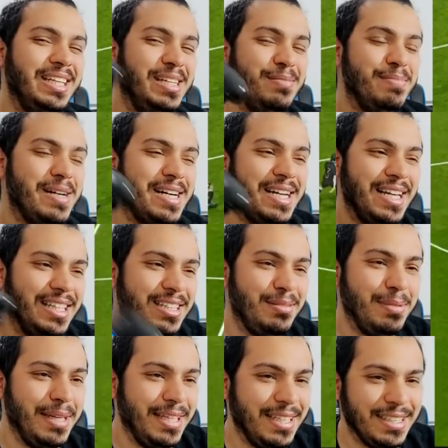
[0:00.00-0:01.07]
ihmal
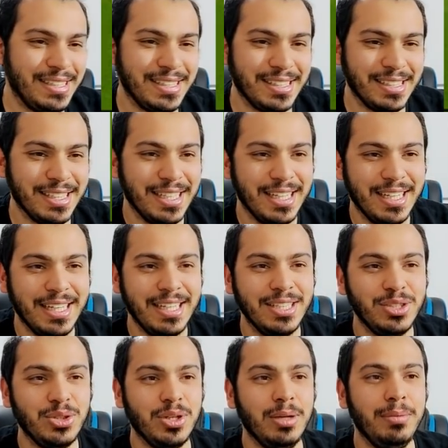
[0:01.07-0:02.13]
etmeyiniz.
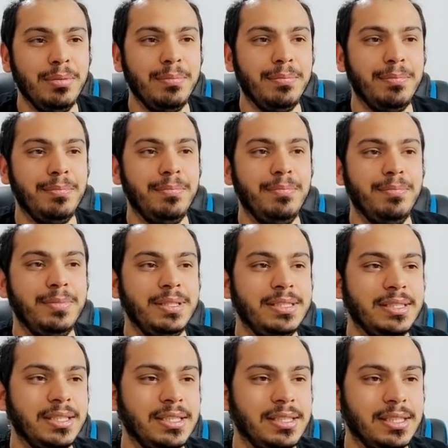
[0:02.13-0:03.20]
Şöyle bir
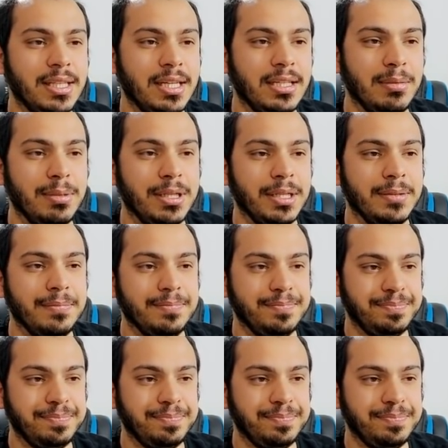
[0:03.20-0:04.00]
istatistiklere de bakalım.